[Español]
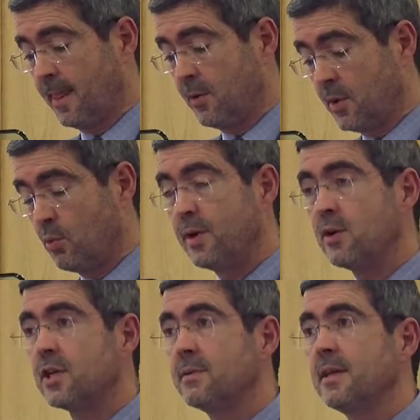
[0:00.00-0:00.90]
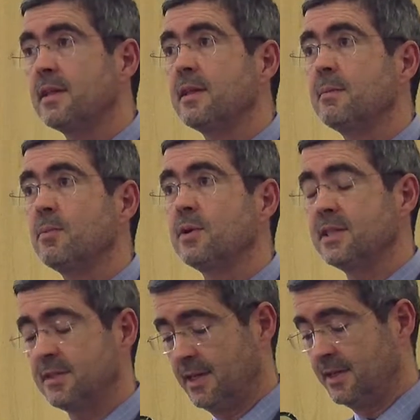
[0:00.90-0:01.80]
Enhorabuena otra vez por
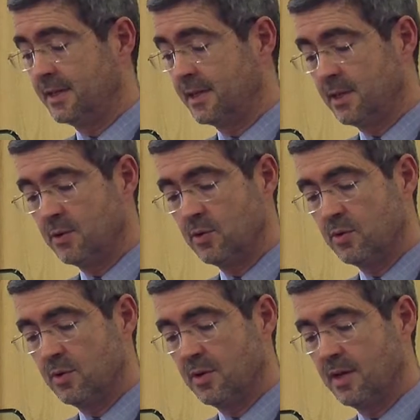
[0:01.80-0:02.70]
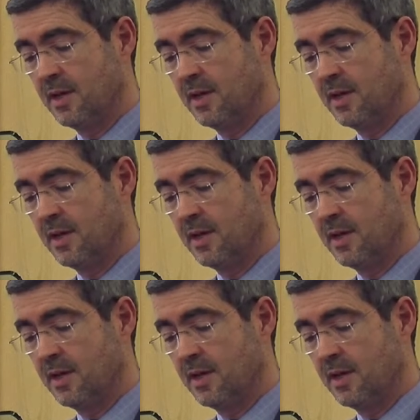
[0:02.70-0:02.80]
este excelente trabajo